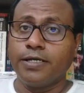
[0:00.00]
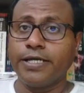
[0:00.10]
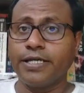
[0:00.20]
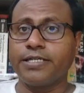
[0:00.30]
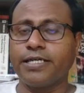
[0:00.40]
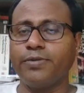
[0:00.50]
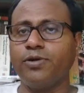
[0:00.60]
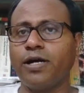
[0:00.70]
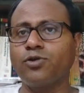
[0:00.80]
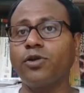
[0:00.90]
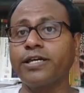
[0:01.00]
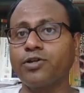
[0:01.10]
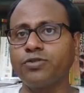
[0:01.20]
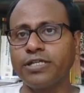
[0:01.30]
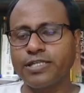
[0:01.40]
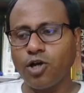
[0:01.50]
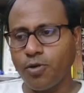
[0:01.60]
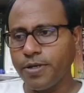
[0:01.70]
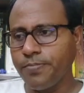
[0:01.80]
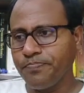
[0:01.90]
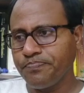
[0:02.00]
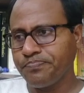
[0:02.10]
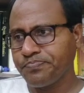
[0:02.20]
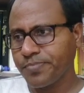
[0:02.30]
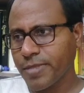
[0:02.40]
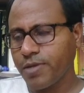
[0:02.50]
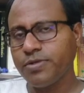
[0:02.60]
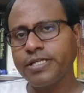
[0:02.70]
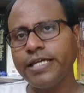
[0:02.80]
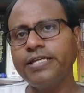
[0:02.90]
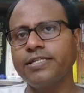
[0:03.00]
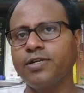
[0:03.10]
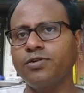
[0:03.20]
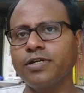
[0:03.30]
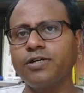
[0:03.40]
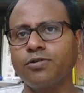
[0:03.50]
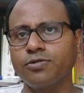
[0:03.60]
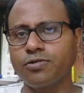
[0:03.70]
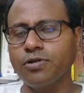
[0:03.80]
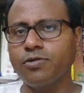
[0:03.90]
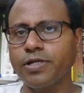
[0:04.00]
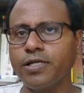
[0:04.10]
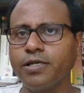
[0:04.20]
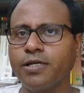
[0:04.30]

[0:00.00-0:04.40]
ঠিক আছে এবং আরো অনেক কিছু ইচ্ছে হবে তো সেই ইচ্ছেগুলোকে কন্ট্রোল করে